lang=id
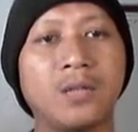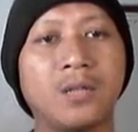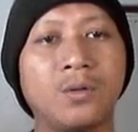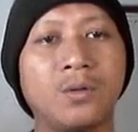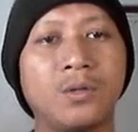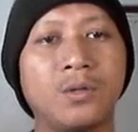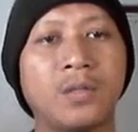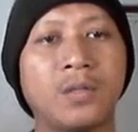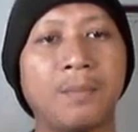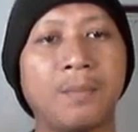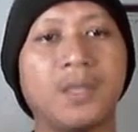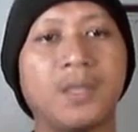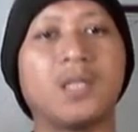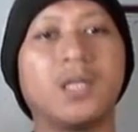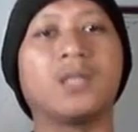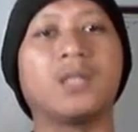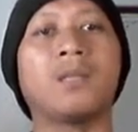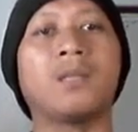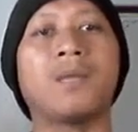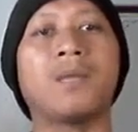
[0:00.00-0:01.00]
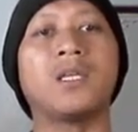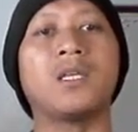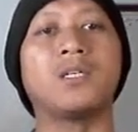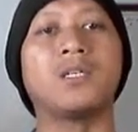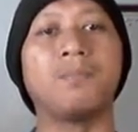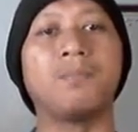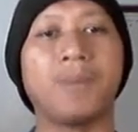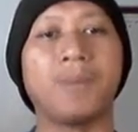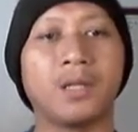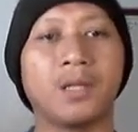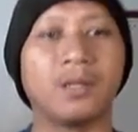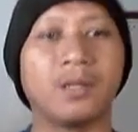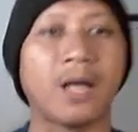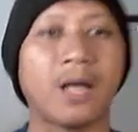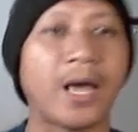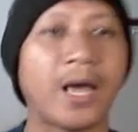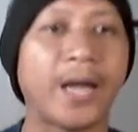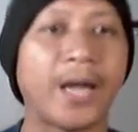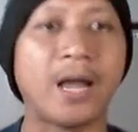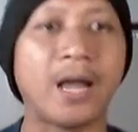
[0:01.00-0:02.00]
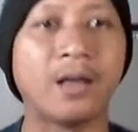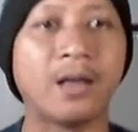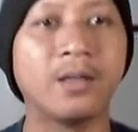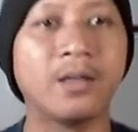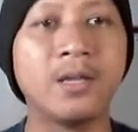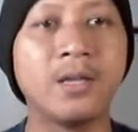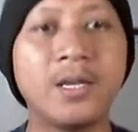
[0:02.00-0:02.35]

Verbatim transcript: tuh, tapi tetap aja sempit, kagak enak.